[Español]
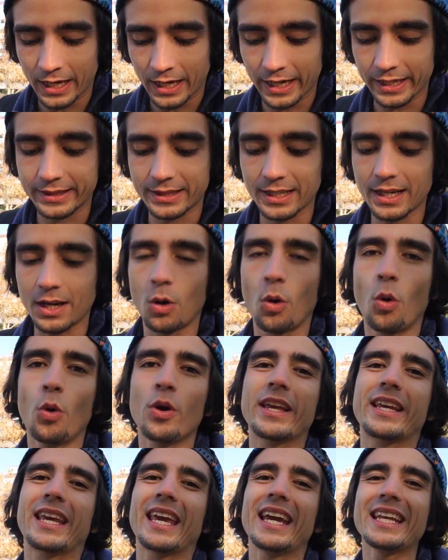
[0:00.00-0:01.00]
Ahí está,
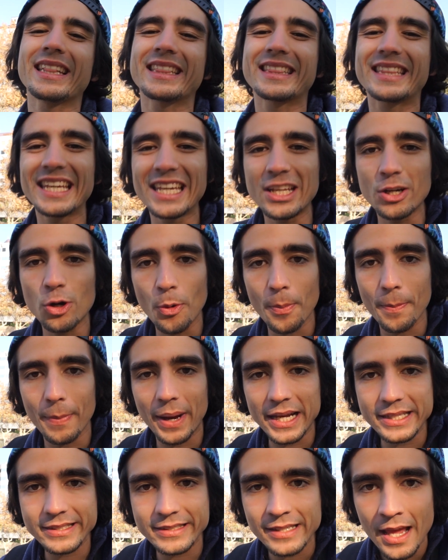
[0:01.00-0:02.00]
uy, qué tiro
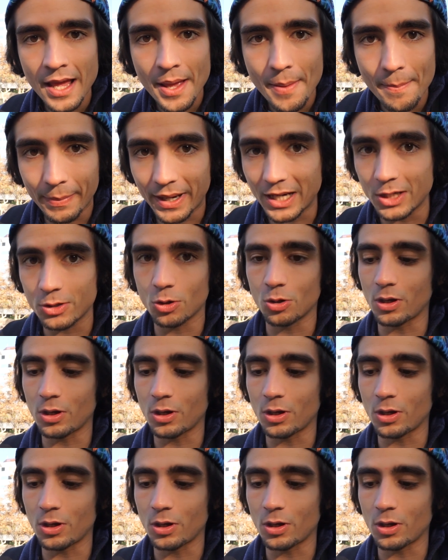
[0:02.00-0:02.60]
más malo.